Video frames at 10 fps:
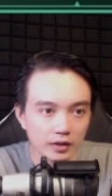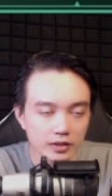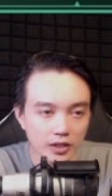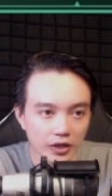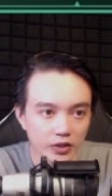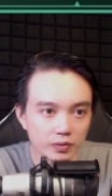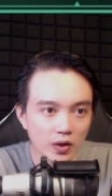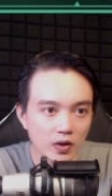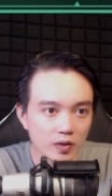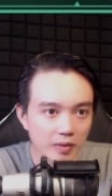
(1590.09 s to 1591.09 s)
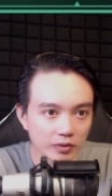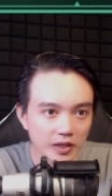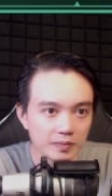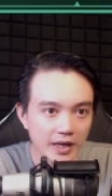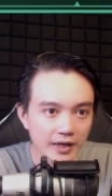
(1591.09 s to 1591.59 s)
Trời lúc đó có màu
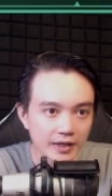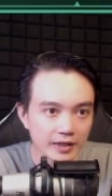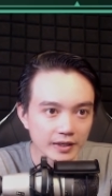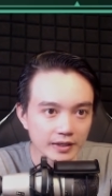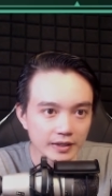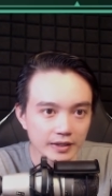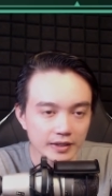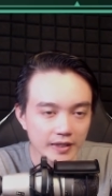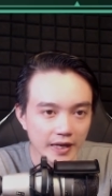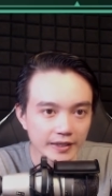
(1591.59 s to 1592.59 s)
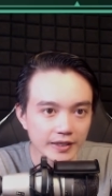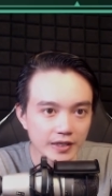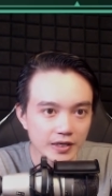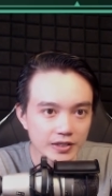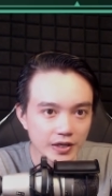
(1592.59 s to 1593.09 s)
tím đen, càng về
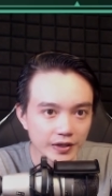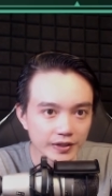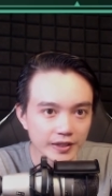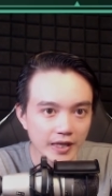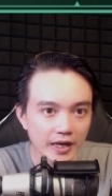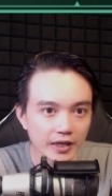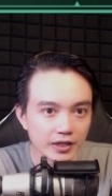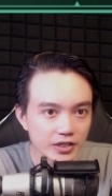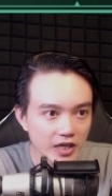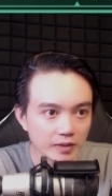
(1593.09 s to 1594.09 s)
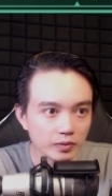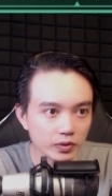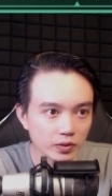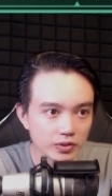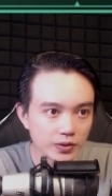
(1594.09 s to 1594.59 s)
chân trời thì càng ửng sáng một
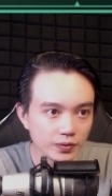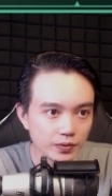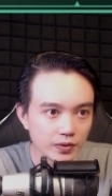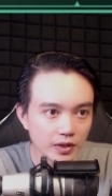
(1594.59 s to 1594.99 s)
chút xíu.